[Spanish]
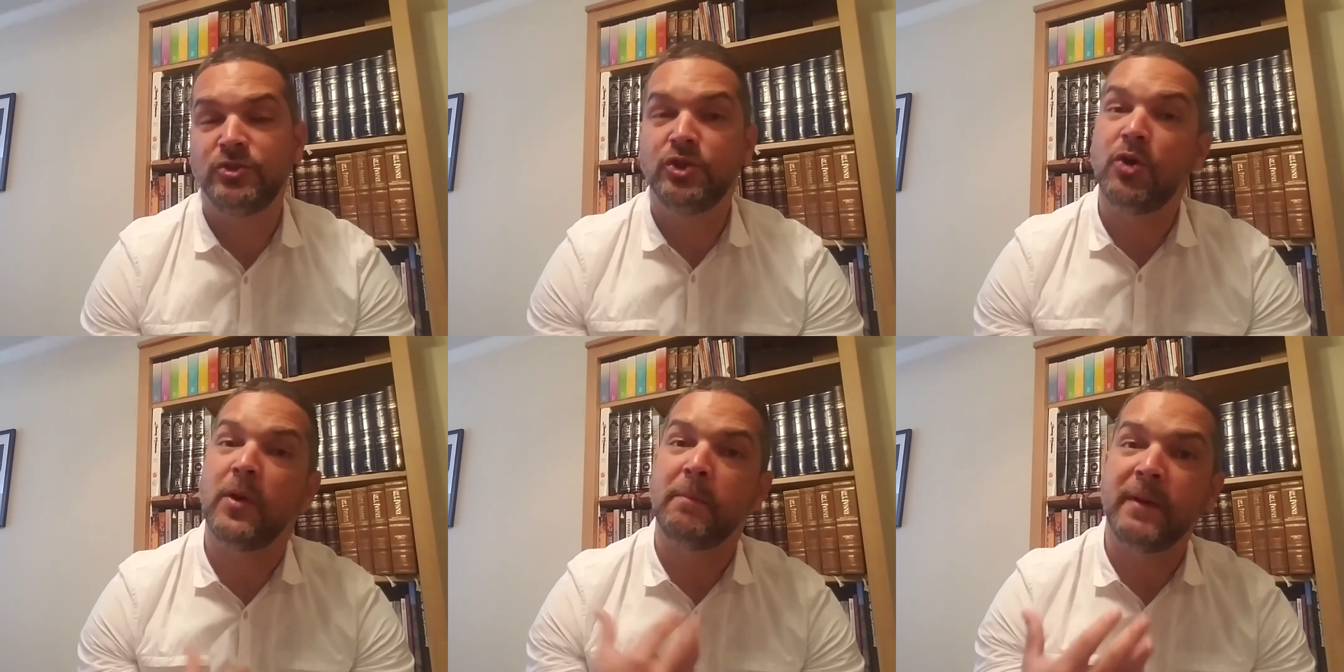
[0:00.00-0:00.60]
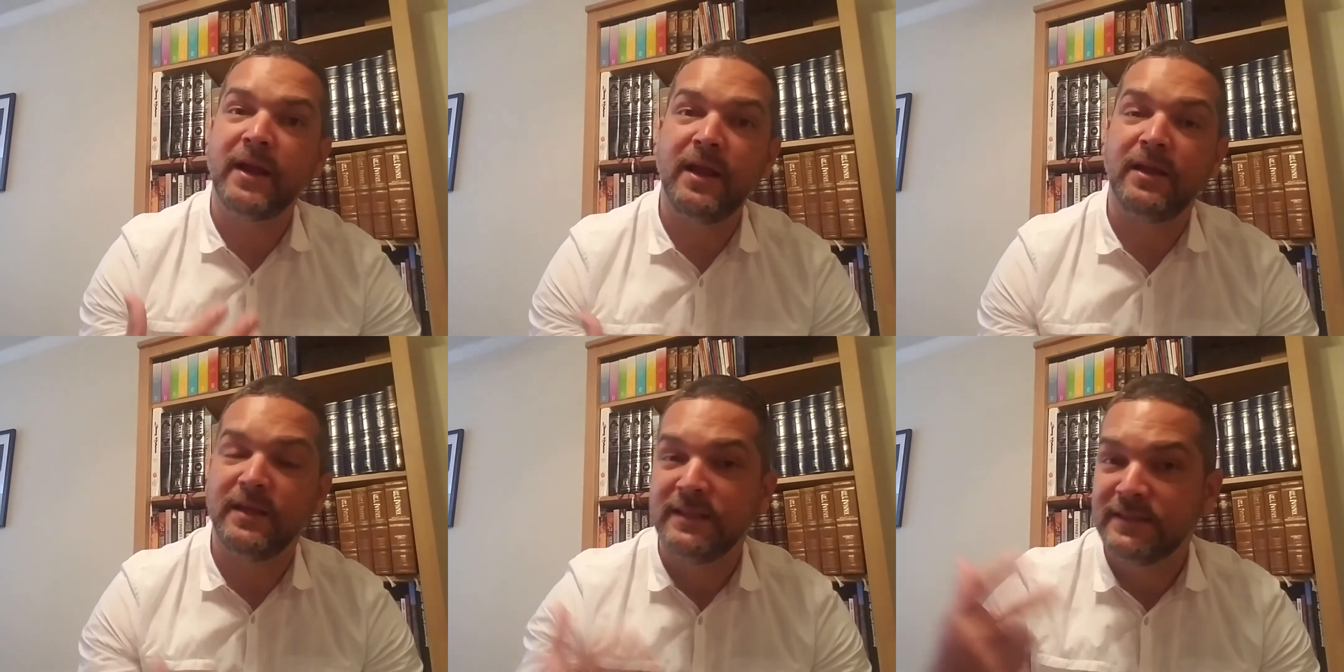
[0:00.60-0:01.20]
Yo no
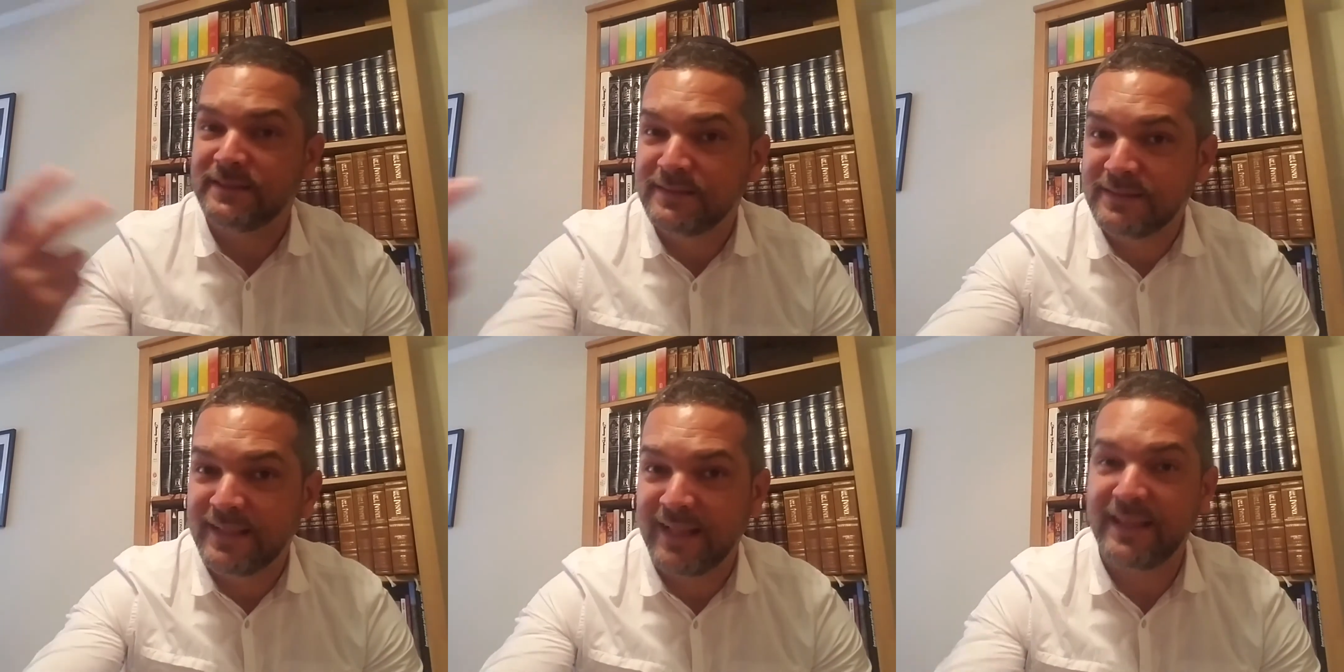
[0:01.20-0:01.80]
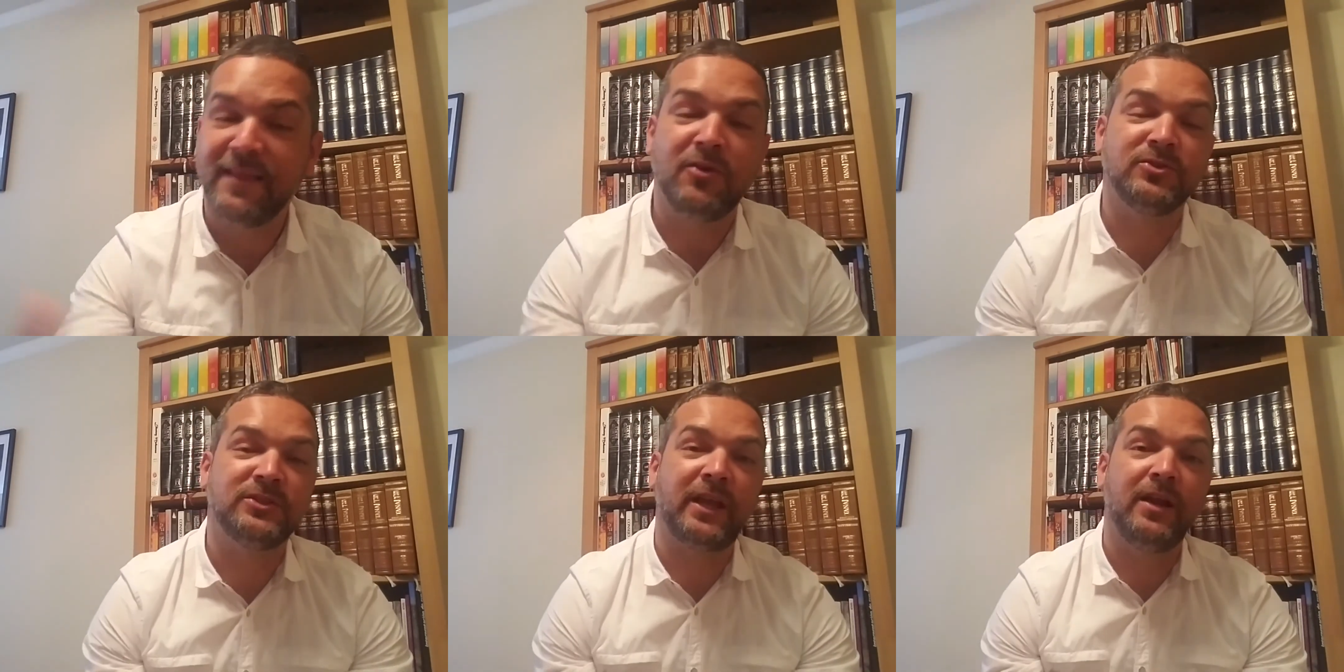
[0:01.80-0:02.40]
esperé y traté de
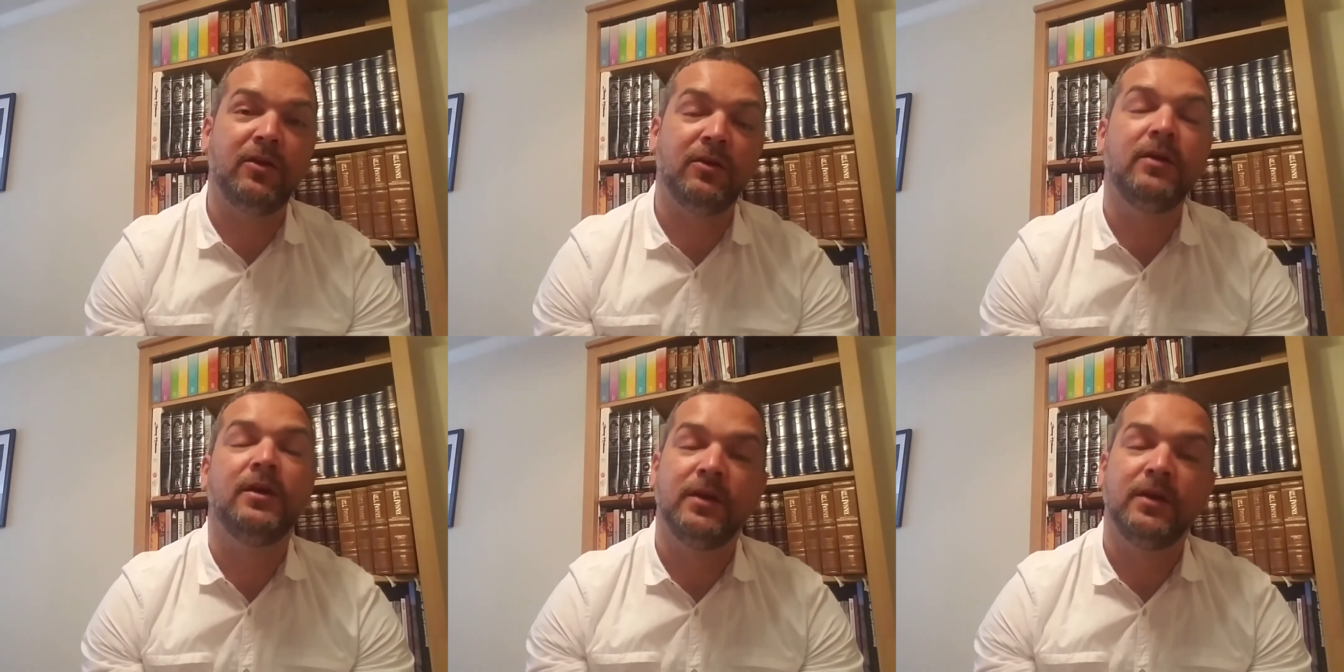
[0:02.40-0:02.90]
conseguirlo.